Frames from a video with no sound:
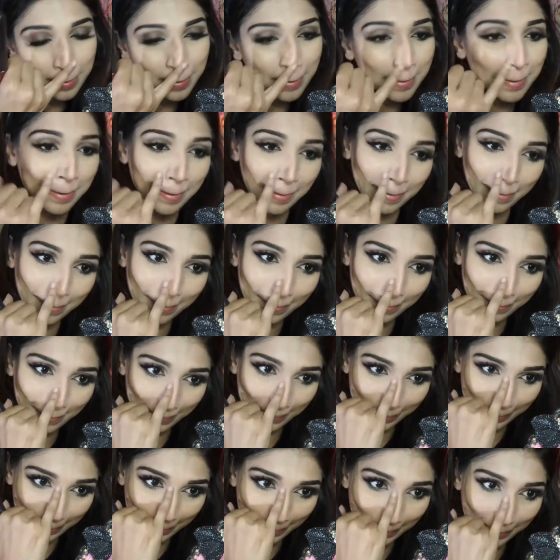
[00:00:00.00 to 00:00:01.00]
इस
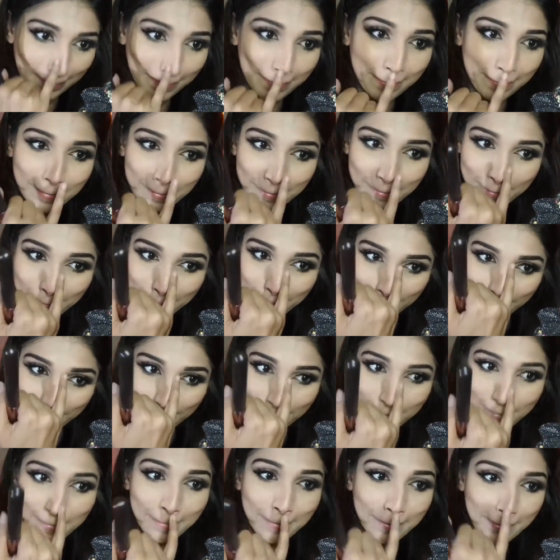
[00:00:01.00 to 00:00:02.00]
तरीके से आपने अपनी नोज़ को
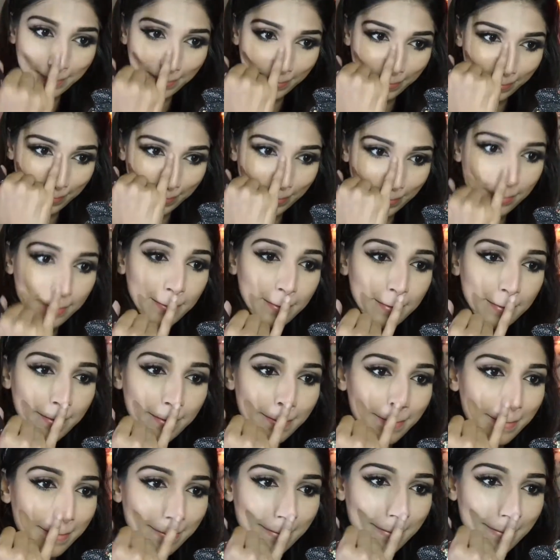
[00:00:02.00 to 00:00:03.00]
कंट्रोल कर लेना है हल्का सा